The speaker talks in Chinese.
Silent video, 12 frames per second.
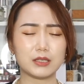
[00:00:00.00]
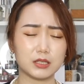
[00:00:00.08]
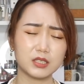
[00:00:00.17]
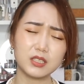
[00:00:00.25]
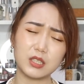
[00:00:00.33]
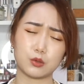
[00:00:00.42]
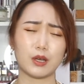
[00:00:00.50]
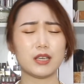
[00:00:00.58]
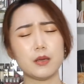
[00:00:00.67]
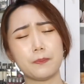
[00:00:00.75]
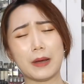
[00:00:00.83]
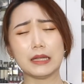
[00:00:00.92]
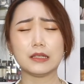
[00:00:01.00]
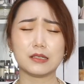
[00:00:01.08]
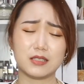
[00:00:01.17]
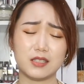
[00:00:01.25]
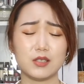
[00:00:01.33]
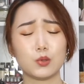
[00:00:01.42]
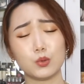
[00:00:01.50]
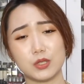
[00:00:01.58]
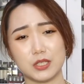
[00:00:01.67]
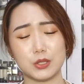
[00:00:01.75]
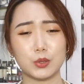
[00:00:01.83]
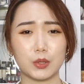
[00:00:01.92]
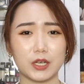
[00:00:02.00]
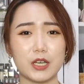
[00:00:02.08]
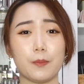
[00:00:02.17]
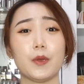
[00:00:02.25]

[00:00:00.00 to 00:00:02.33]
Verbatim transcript: 其实你穿一般的西裤其实就可以，